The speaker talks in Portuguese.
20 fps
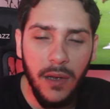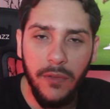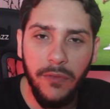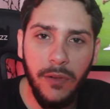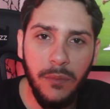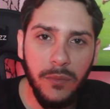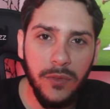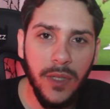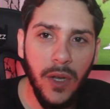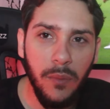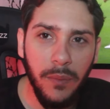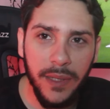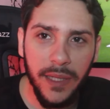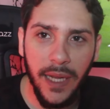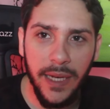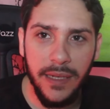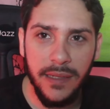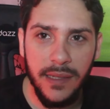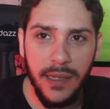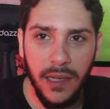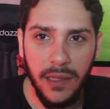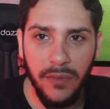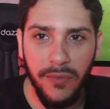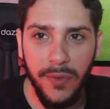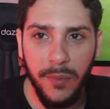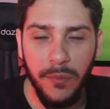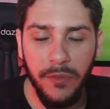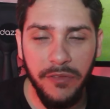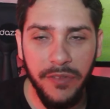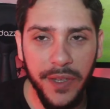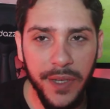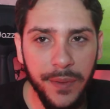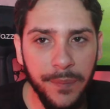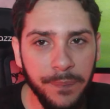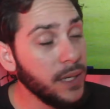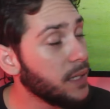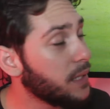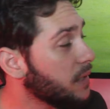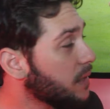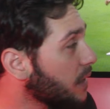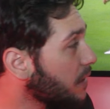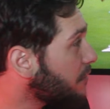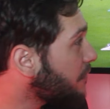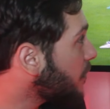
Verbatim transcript: Vamos dar uma analisada, vamos ver. Primeiro aqui tá a